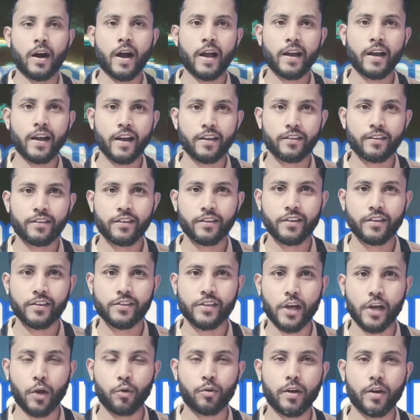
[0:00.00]
हाय गाइस दिस
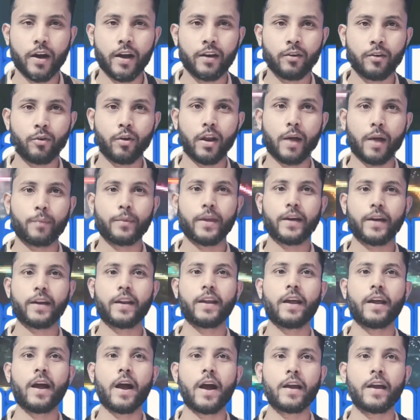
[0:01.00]
इज शाहरुख खान और आप देख
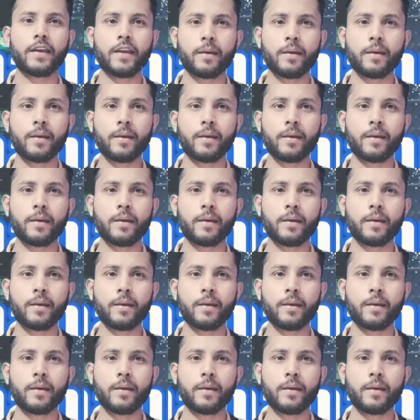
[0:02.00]
रहे हैं